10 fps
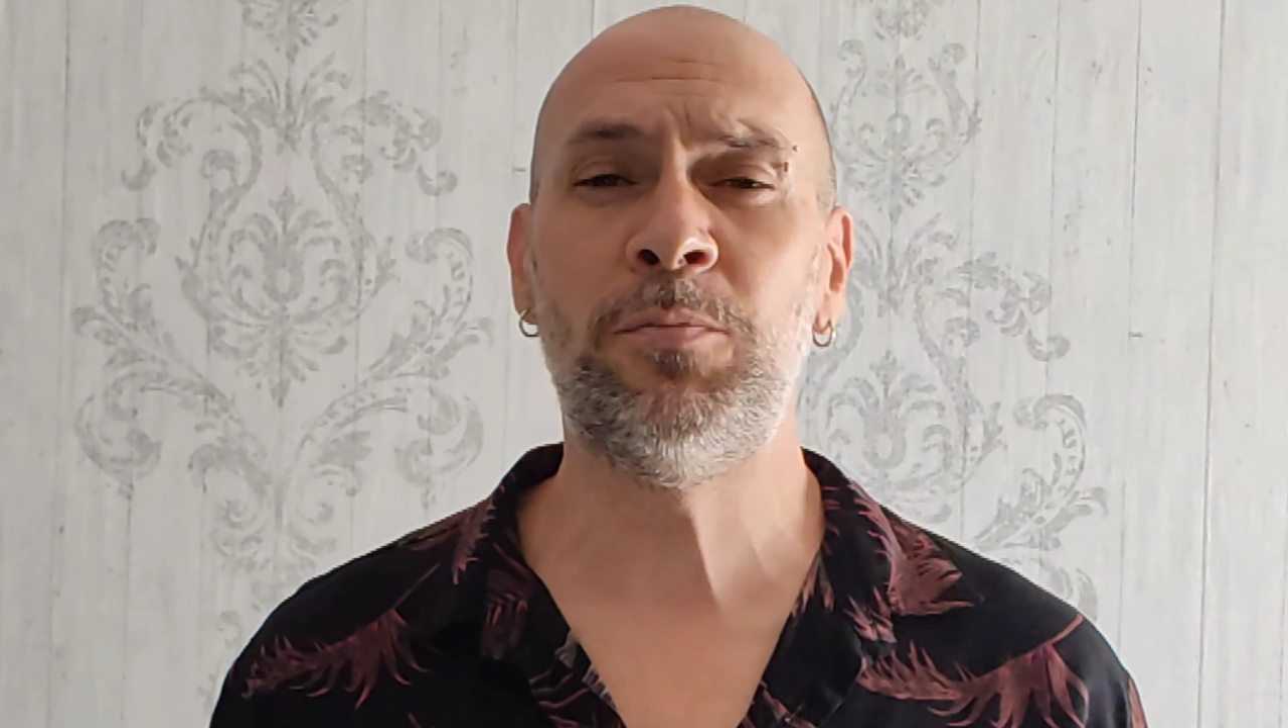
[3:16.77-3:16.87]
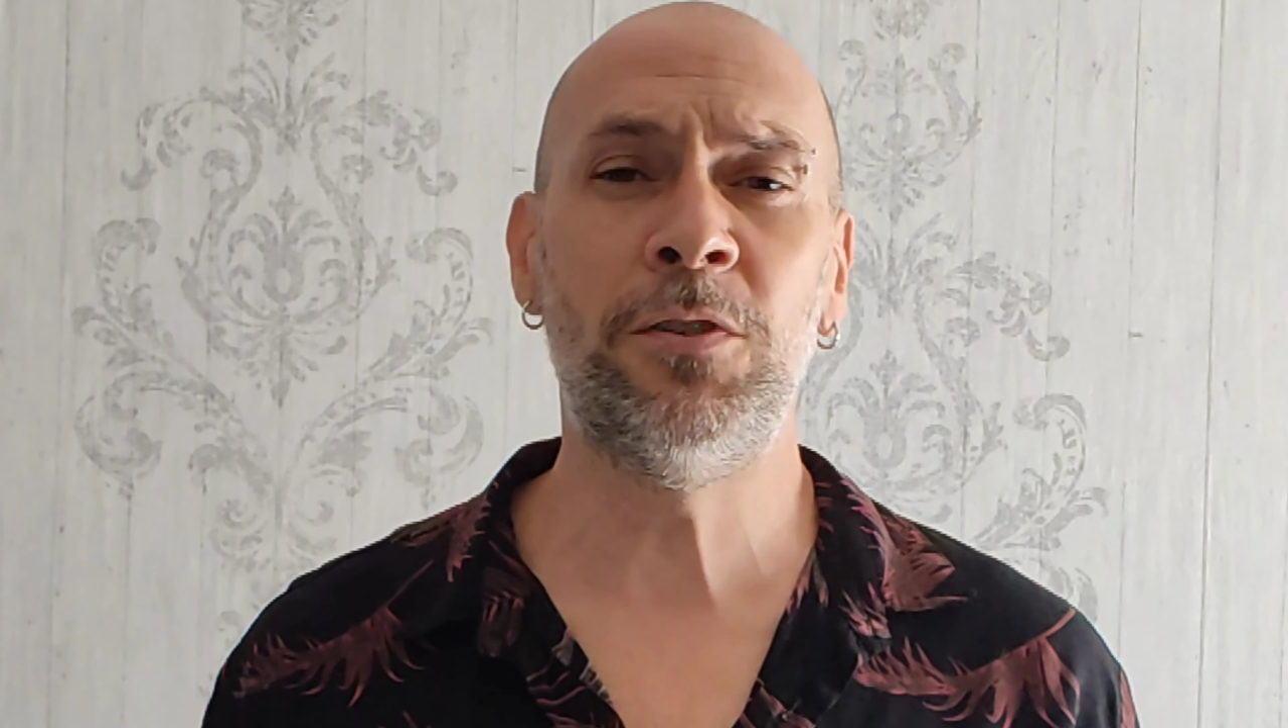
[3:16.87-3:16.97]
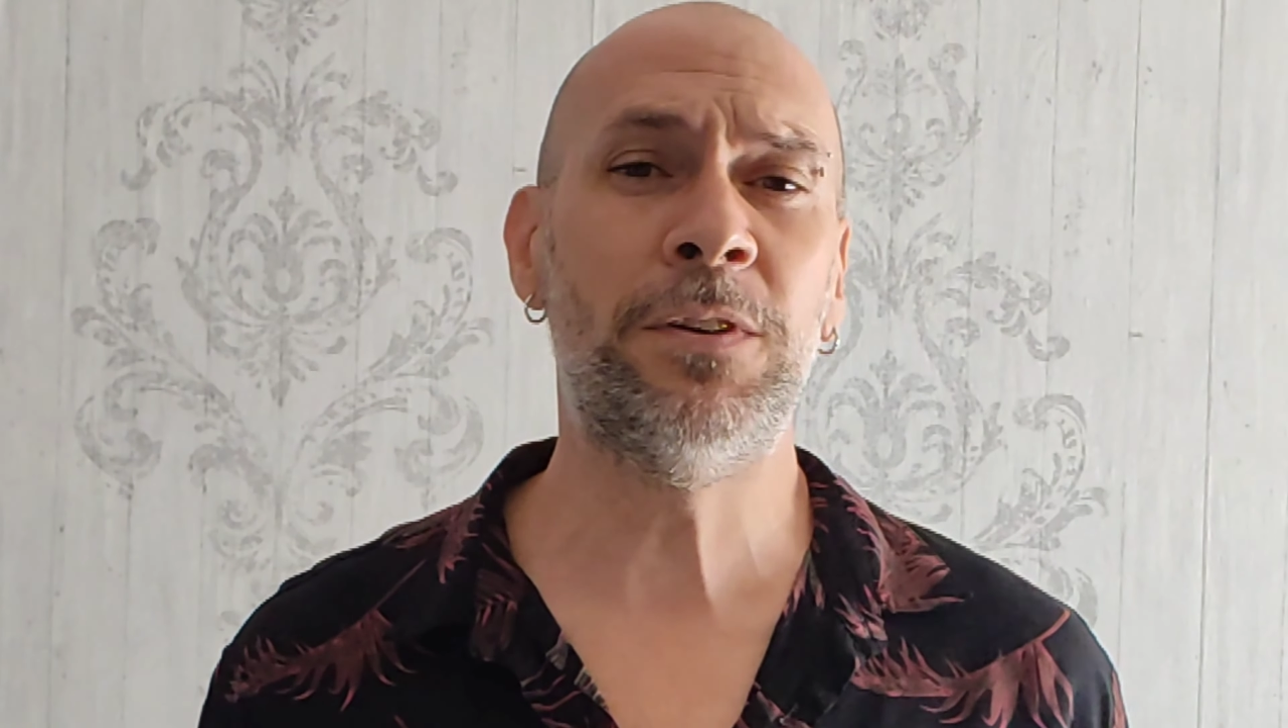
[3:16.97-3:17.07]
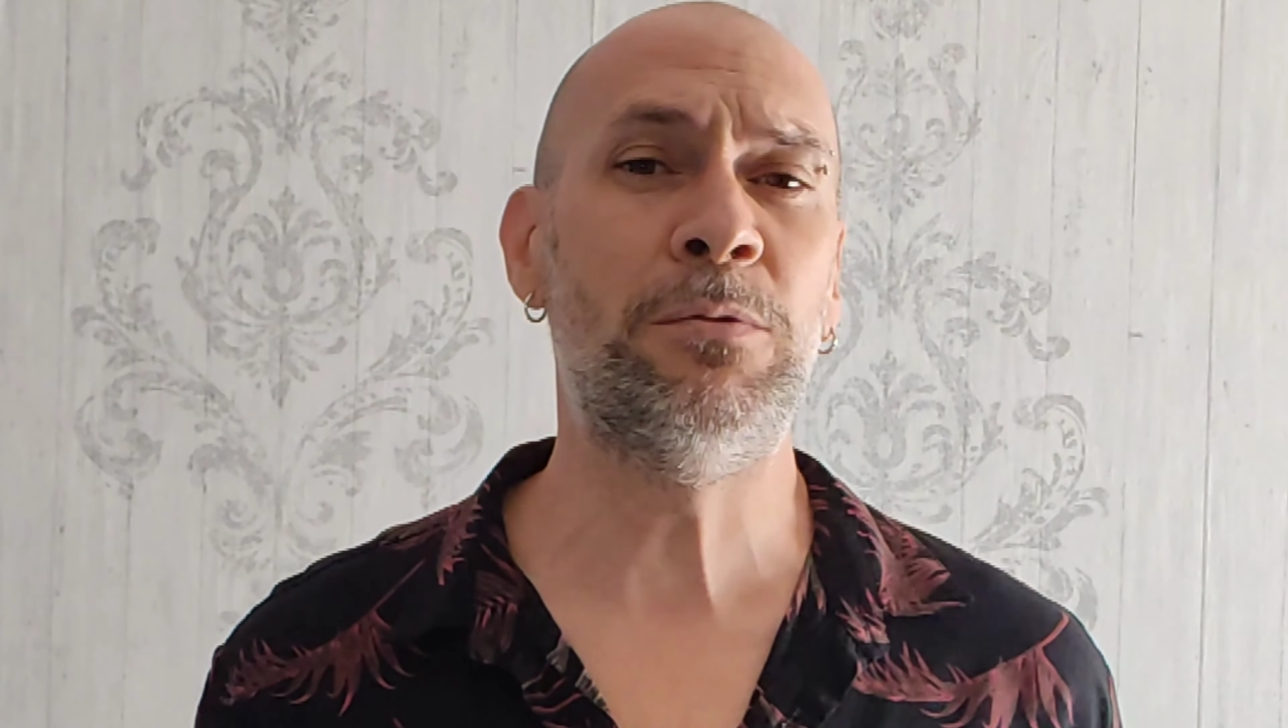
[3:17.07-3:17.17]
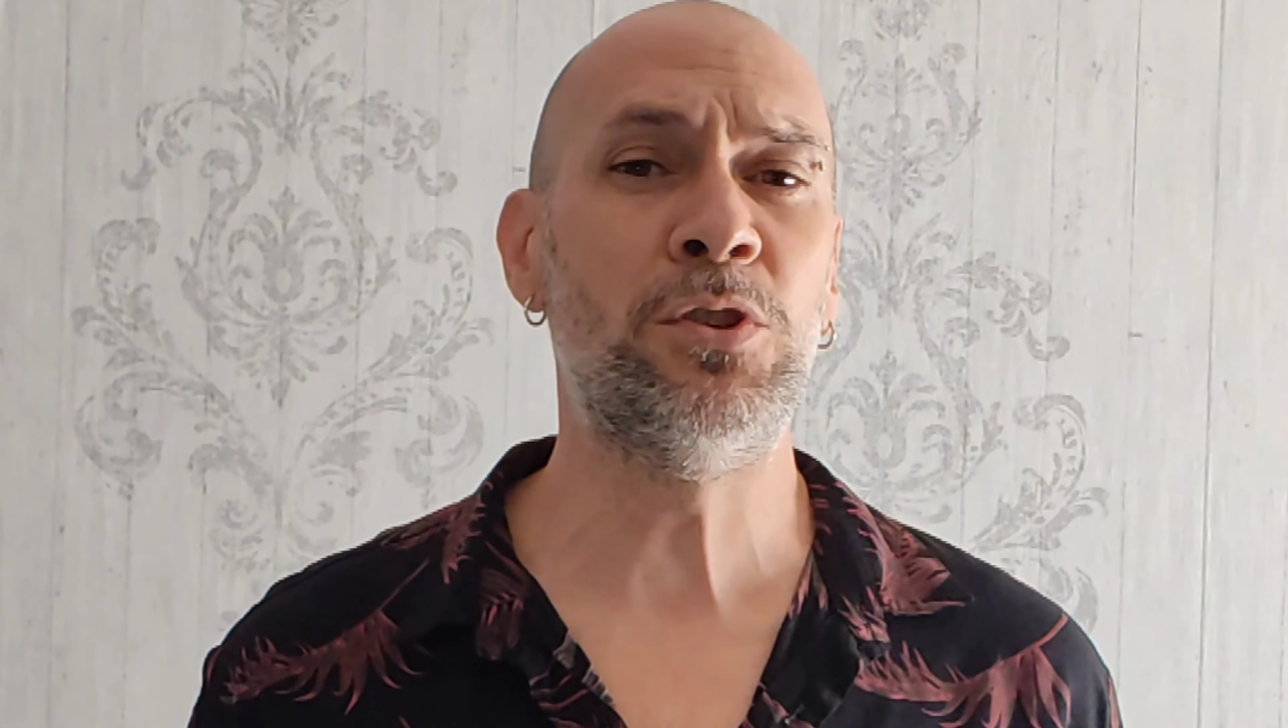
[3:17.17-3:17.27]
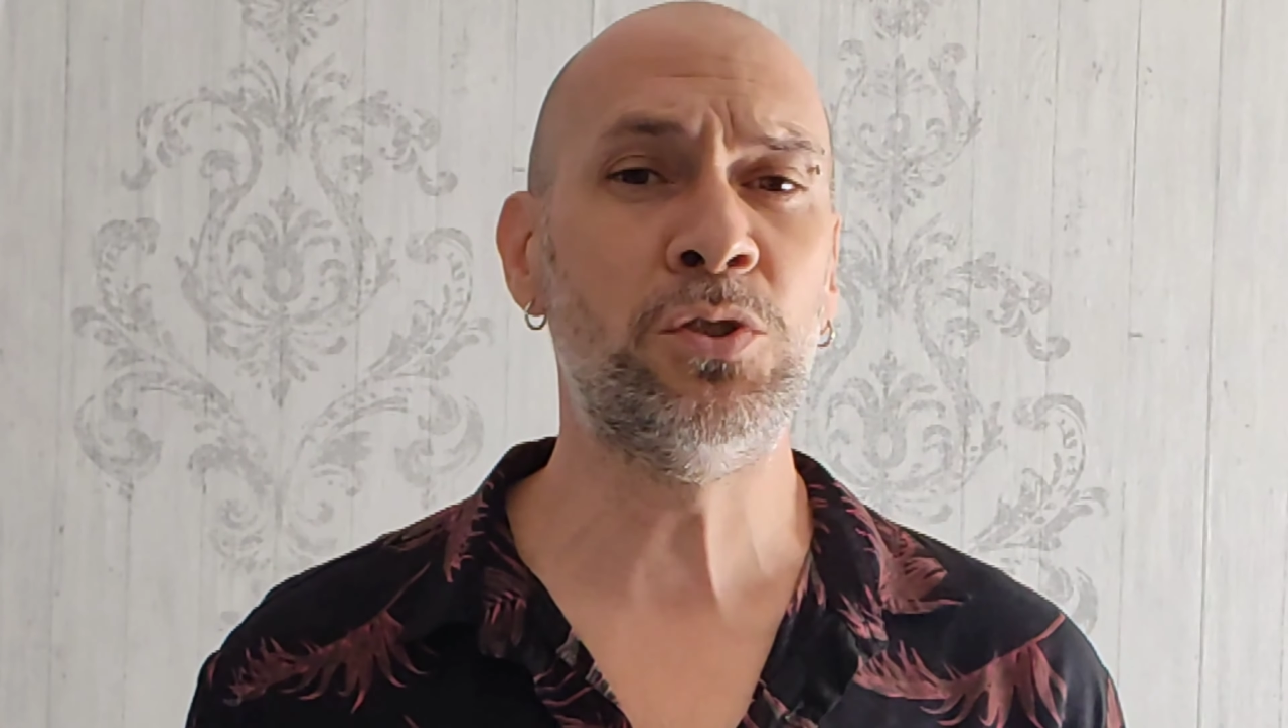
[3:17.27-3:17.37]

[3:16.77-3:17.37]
por favor